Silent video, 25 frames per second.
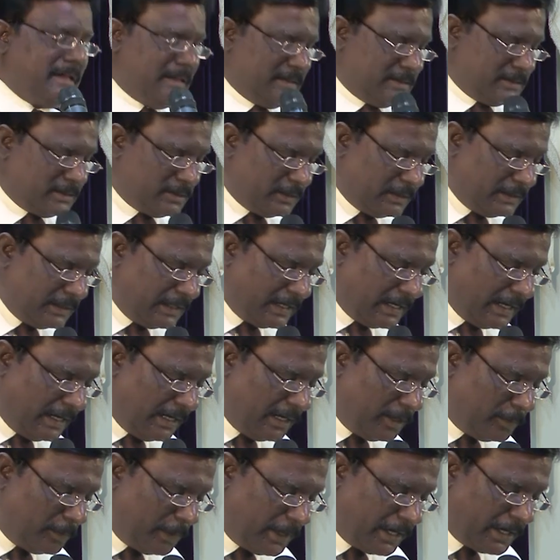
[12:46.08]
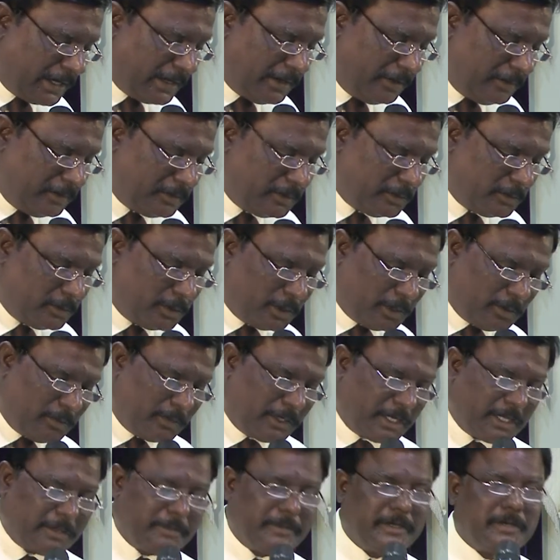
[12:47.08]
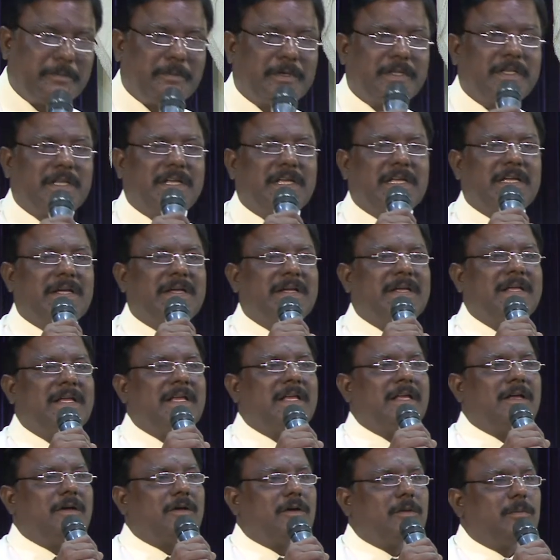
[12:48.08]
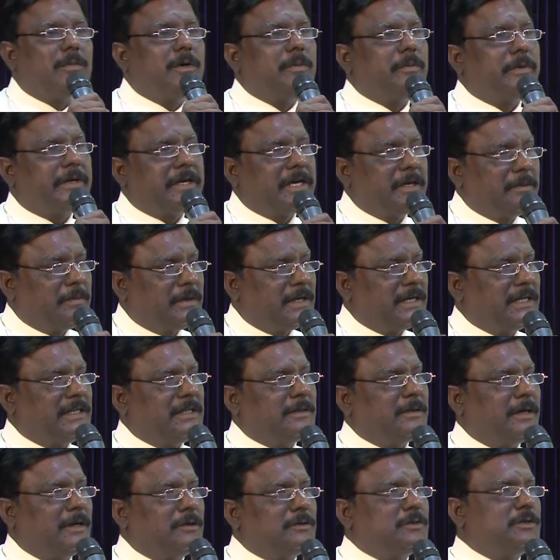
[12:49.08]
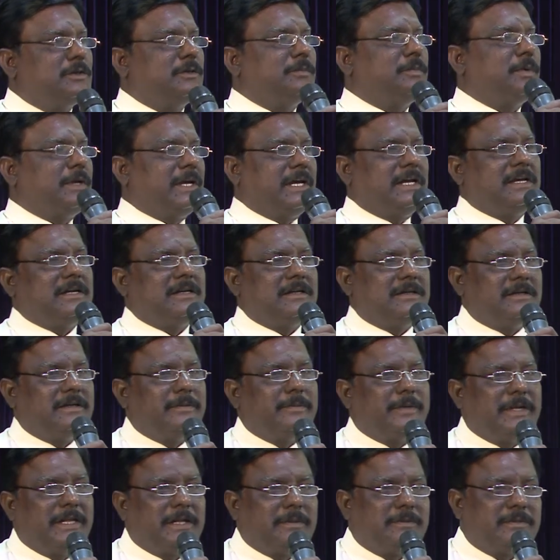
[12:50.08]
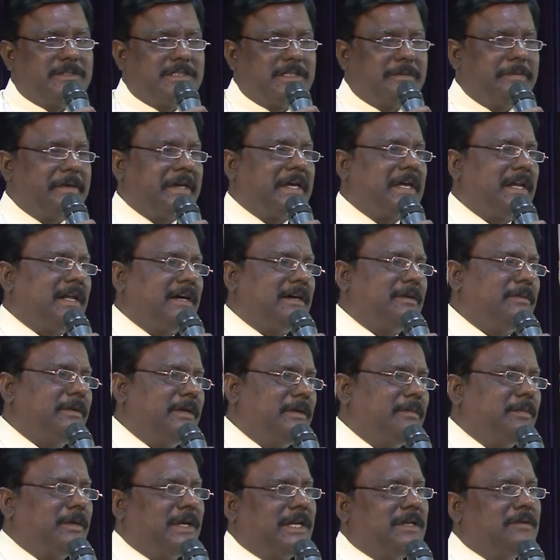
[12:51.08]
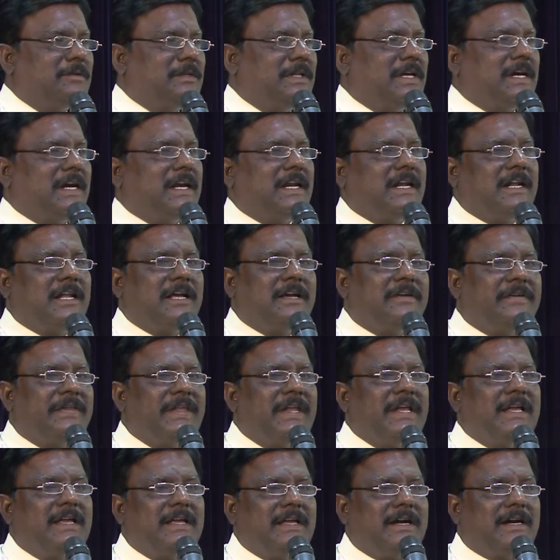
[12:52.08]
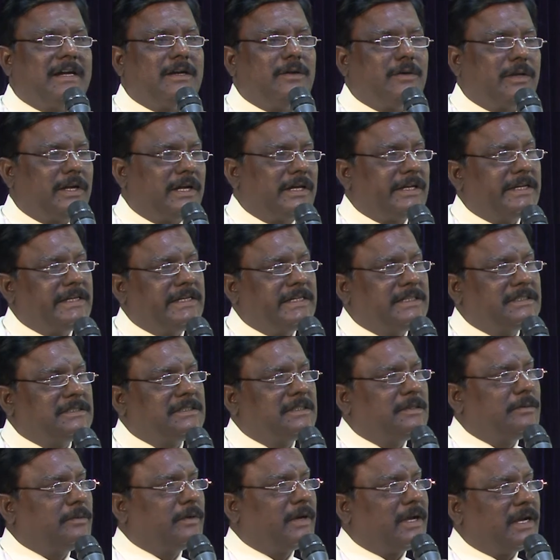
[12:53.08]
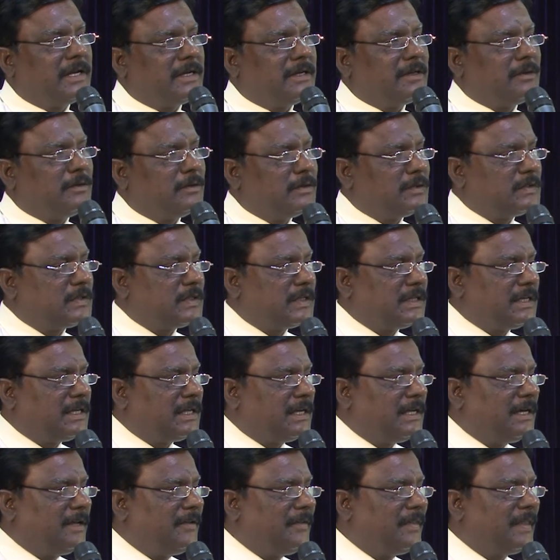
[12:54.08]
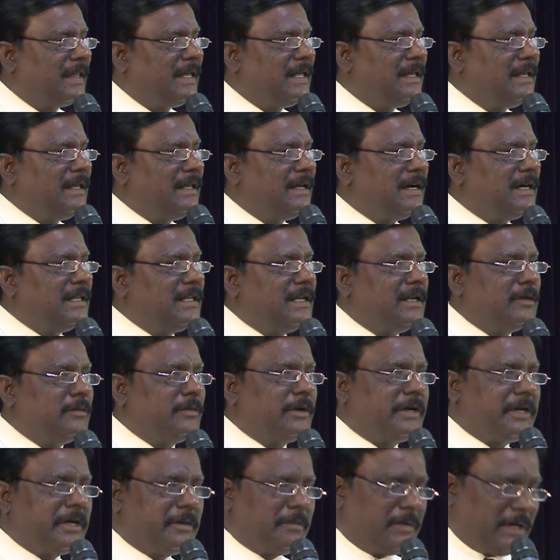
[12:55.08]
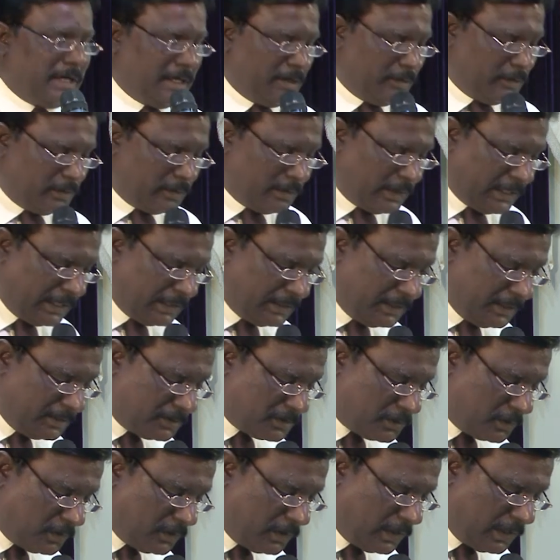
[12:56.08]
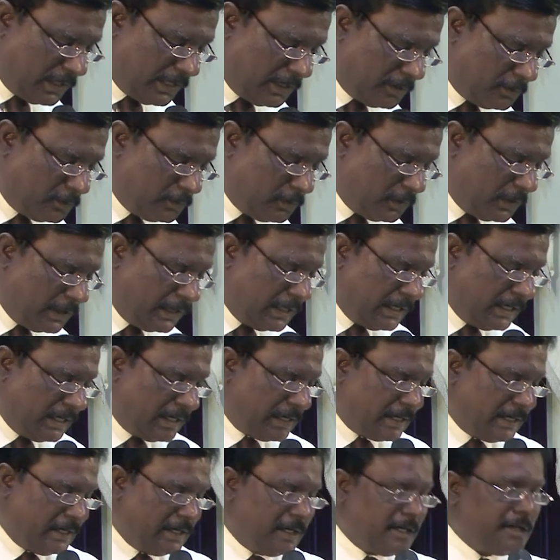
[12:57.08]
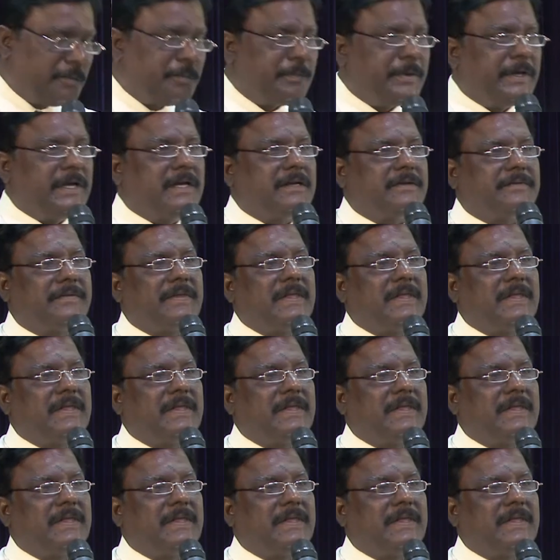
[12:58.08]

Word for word: ஸோ இந்த நாளில் பாருங்கள் இந்த ஒரு மனம் என்பது ரொம்ப முக்கியமானது ஹவு டு ப்ரே எப்படி நம்ம ஜெபிக்கலாம் அப்படின்னு பல விதங்களில் ஆண்டவராக இயேசு நம்ம கற்றுக் கொடுத்துருக்கிறார் அதில் முக்கியமான ஒரு வார்த்தையை சொல்லுகிறார் உங்களில் ரெண்டு பேர்